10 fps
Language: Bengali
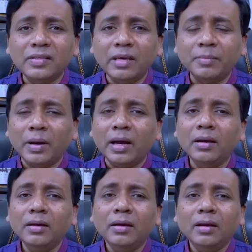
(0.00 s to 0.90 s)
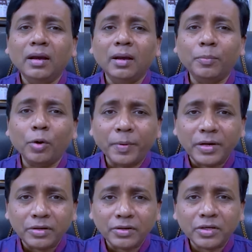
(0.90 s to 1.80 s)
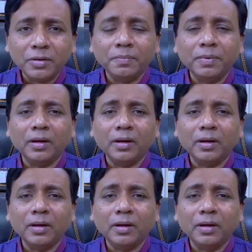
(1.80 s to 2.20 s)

দিয়ে বা প্রপারেটারশিপ